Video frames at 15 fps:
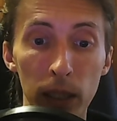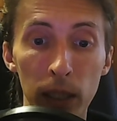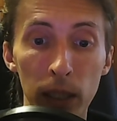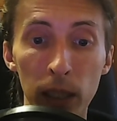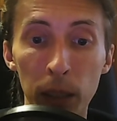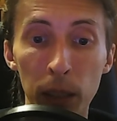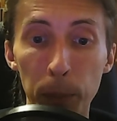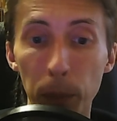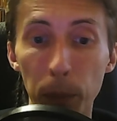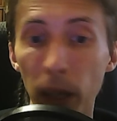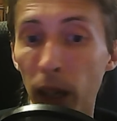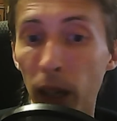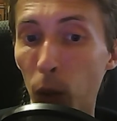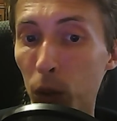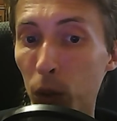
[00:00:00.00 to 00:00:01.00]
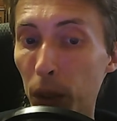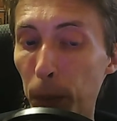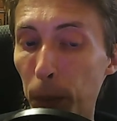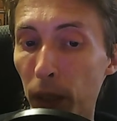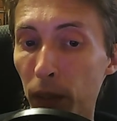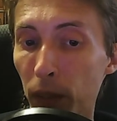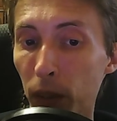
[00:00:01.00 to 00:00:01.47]
И пока он не
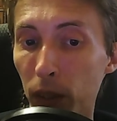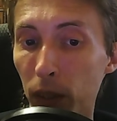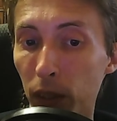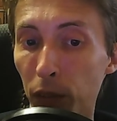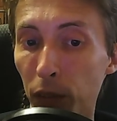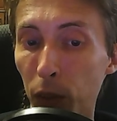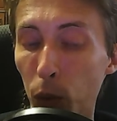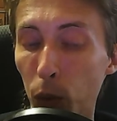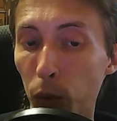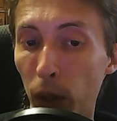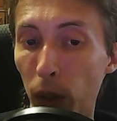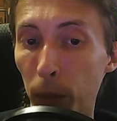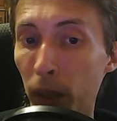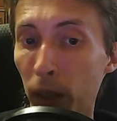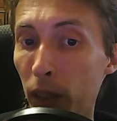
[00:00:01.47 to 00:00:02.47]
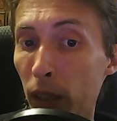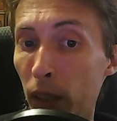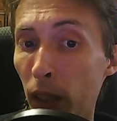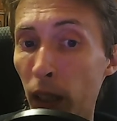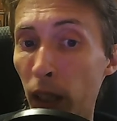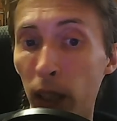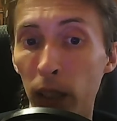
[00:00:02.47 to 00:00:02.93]
появился в
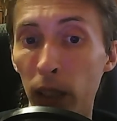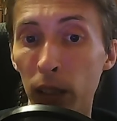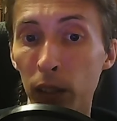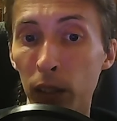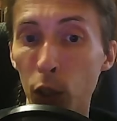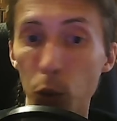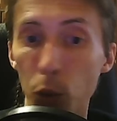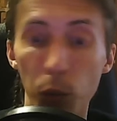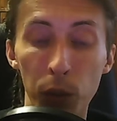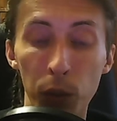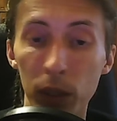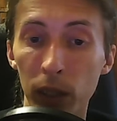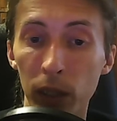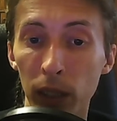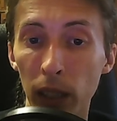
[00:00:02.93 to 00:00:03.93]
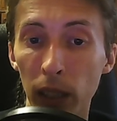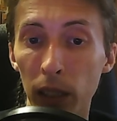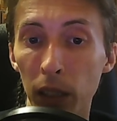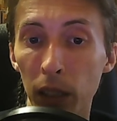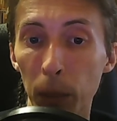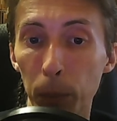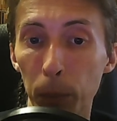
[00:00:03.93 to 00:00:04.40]
видеоформате, а еще фиг знает,
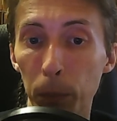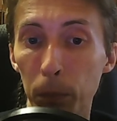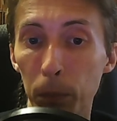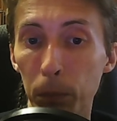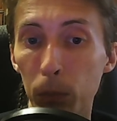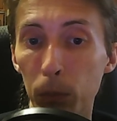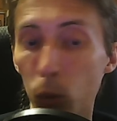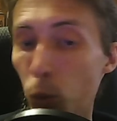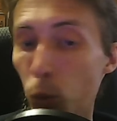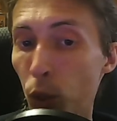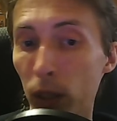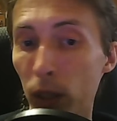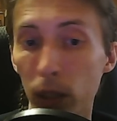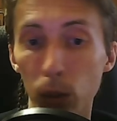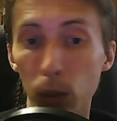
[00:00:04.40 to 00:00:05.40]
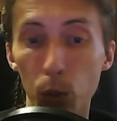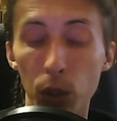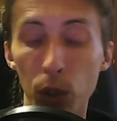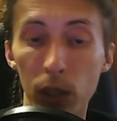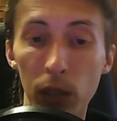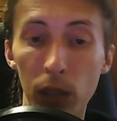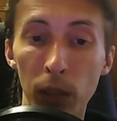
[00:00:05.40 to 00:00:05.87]
когда это случится и
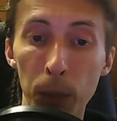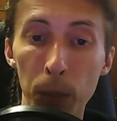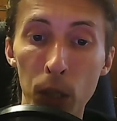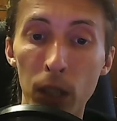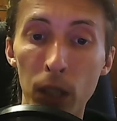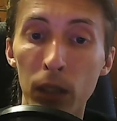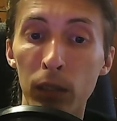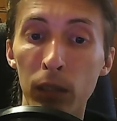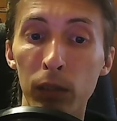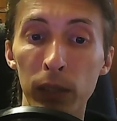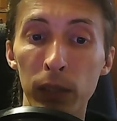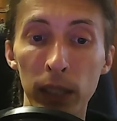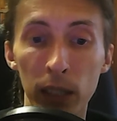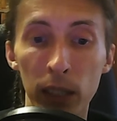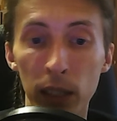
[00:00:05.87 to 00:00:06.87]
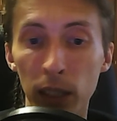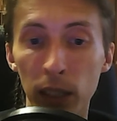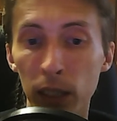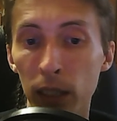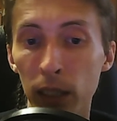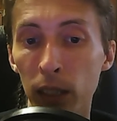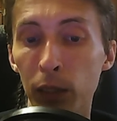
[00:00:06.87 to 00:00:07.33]
случится ли вообще, все эти
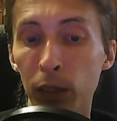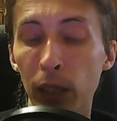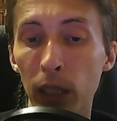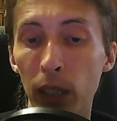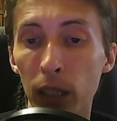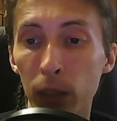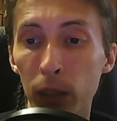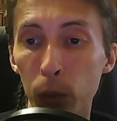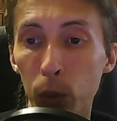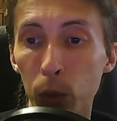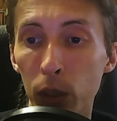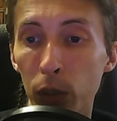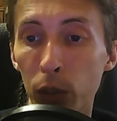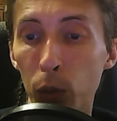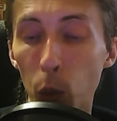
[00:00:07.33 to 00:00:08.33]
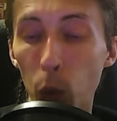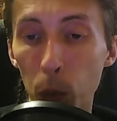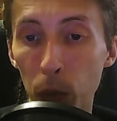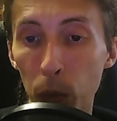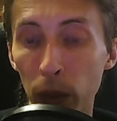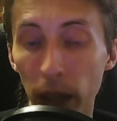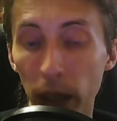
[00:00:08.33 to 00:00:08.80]
тексты выкладываются в
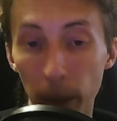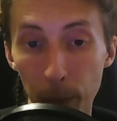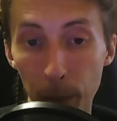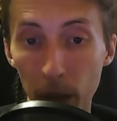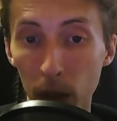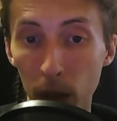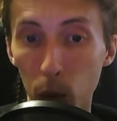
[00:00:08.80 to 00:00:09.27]
группу ВК.